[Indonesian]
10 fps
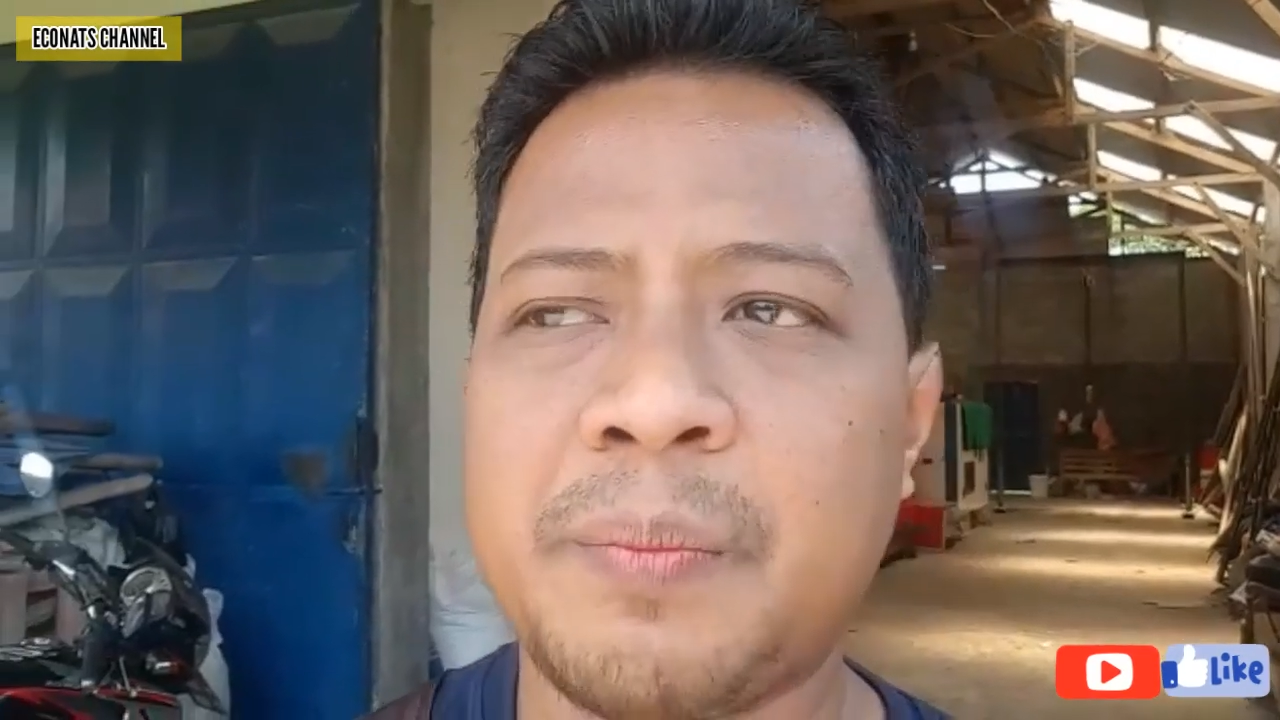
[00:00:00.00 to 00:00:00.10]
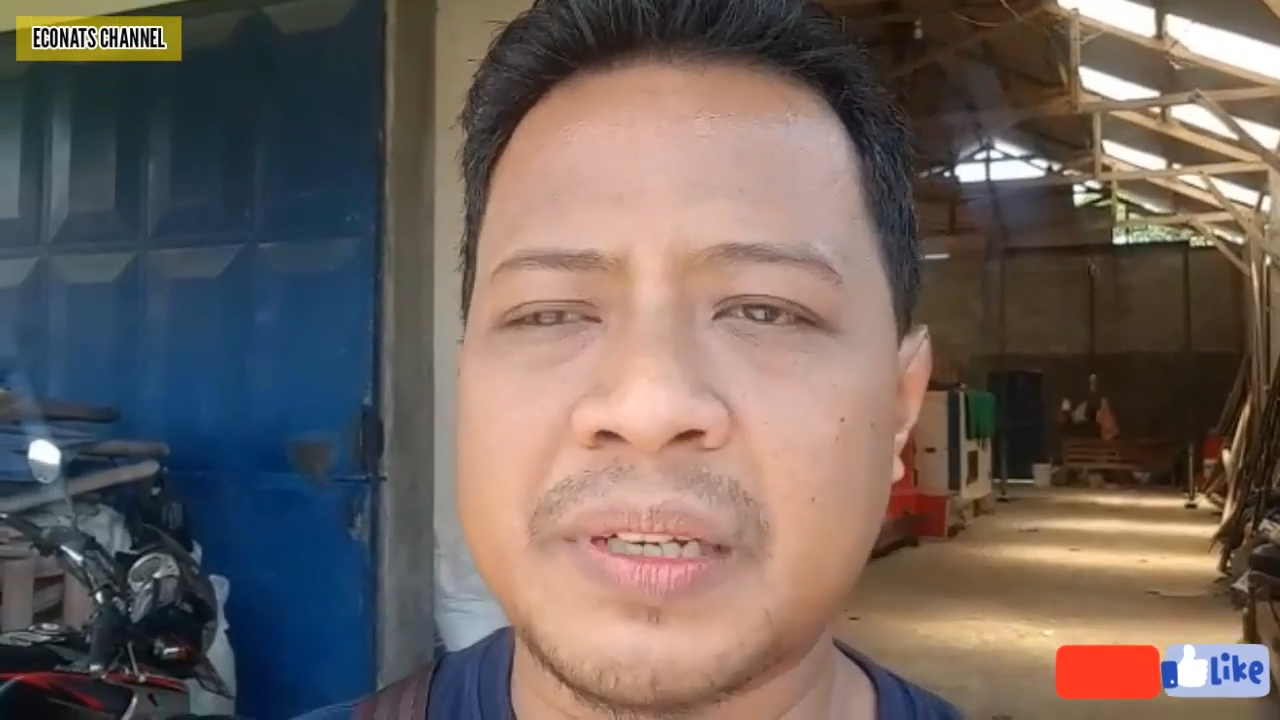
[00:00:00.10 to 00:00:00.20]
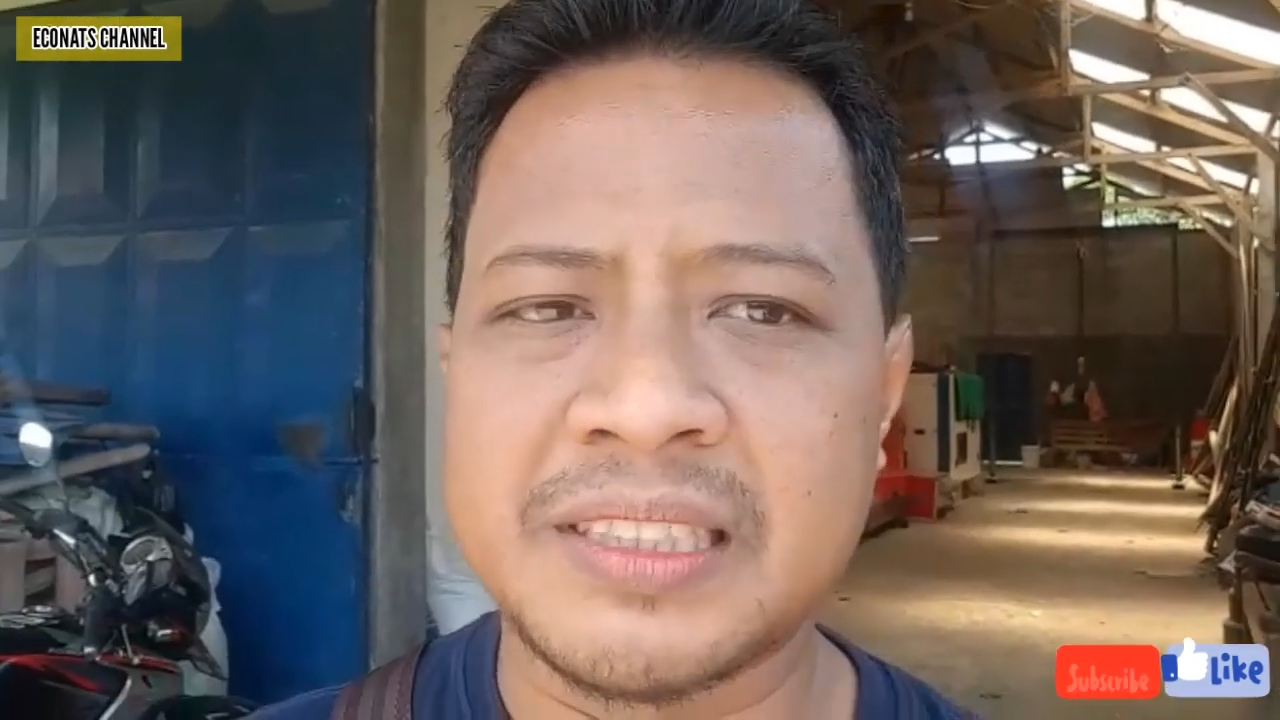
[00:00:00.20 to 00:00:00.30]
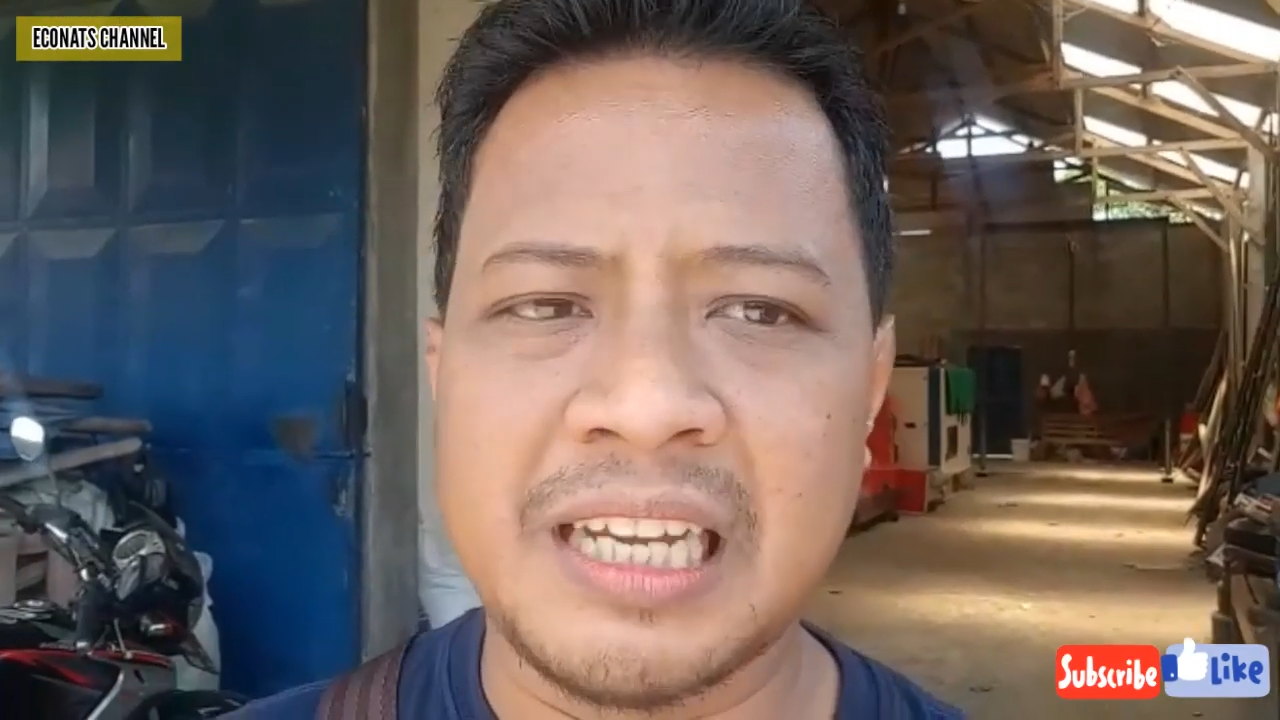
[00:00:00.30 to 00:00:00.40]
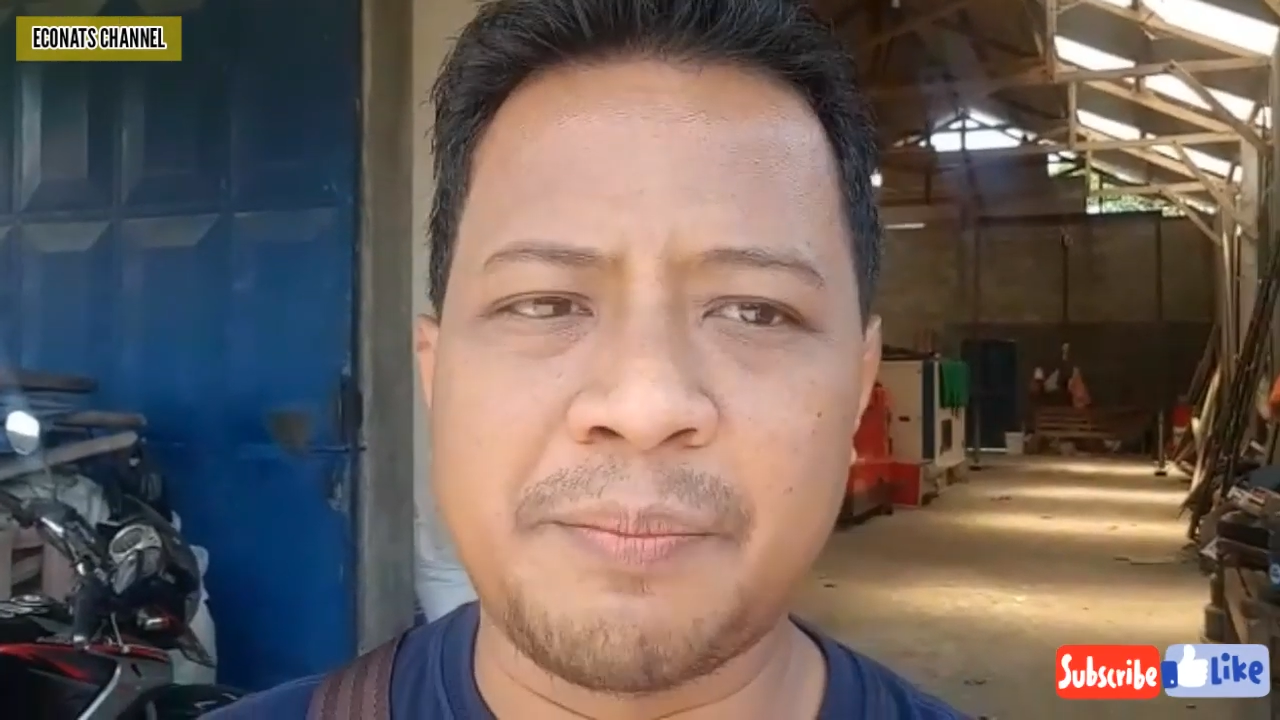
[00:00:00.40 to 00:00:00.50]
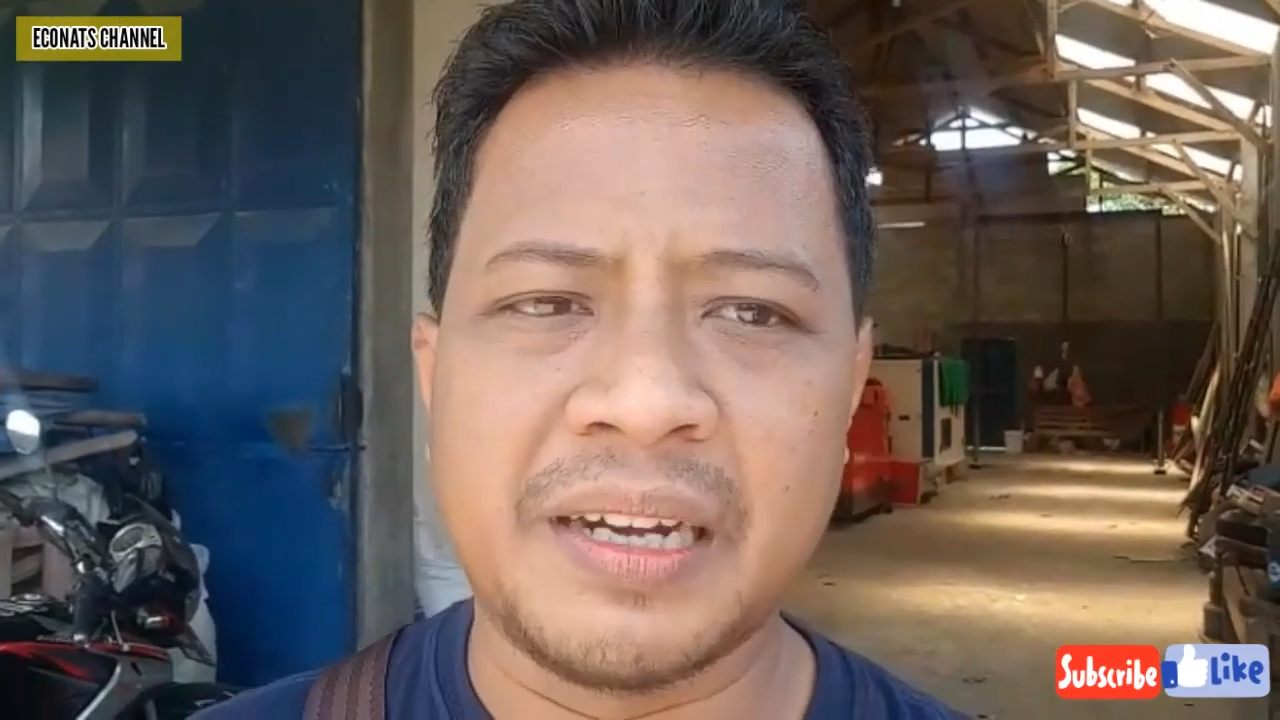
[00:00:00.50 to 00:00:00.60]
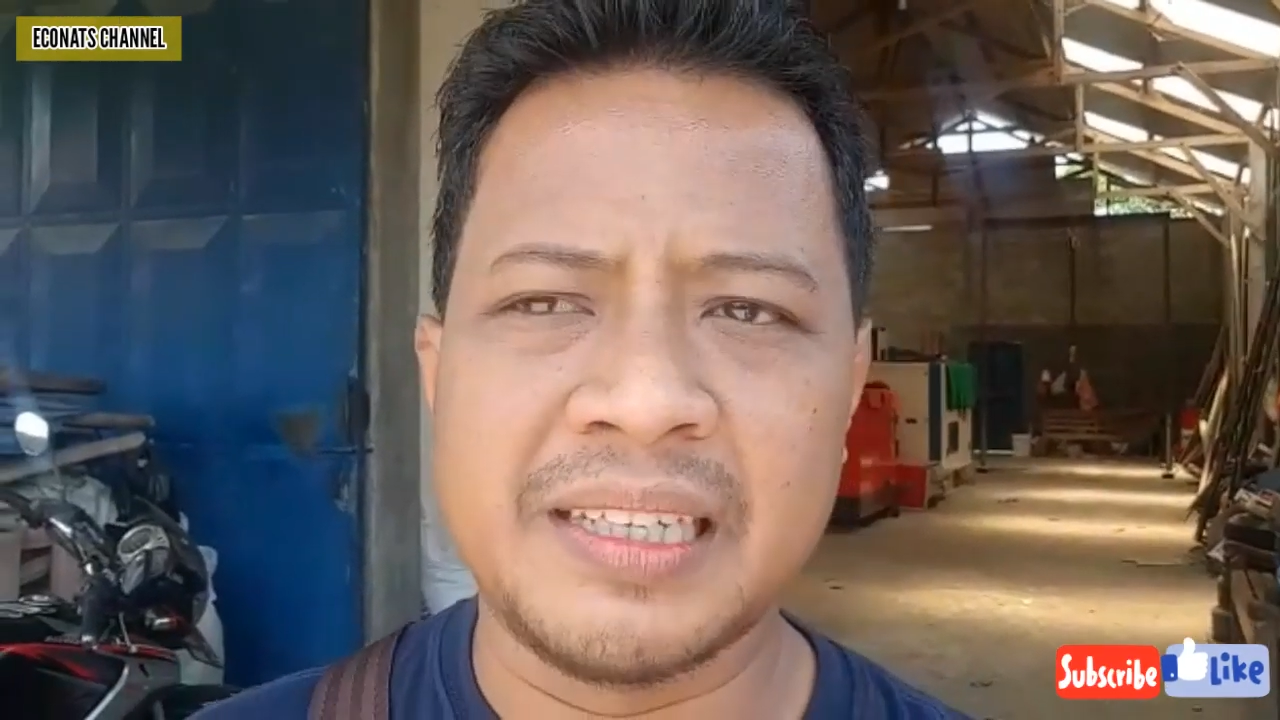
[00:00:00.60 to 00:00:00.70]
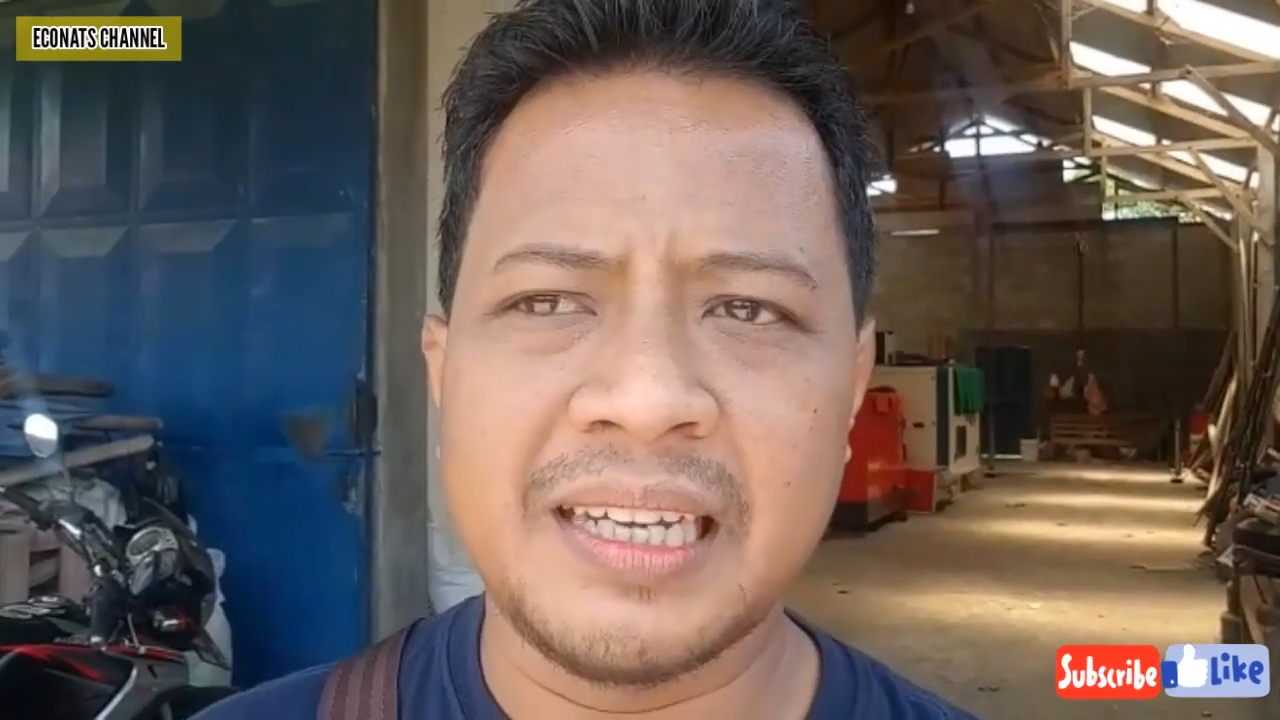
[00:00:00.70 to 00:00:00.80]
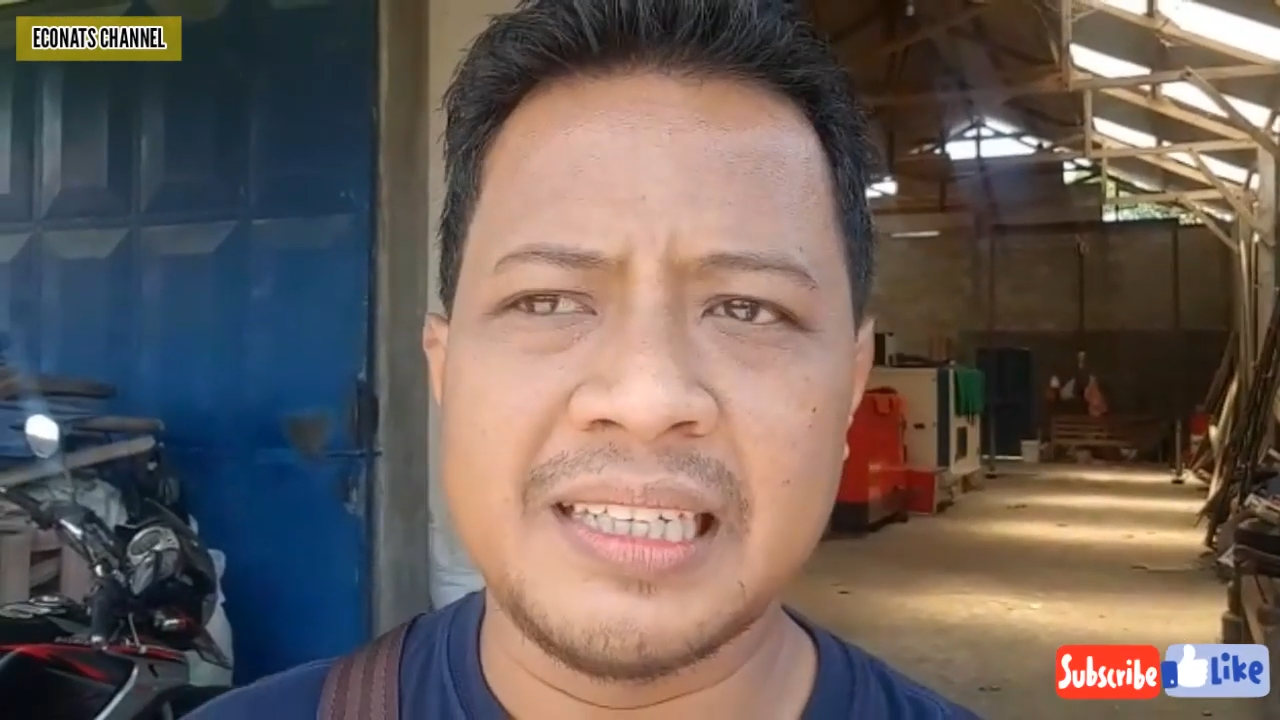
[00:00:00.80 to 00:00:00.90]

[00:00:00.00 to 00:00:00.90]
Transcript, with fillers: persiapannya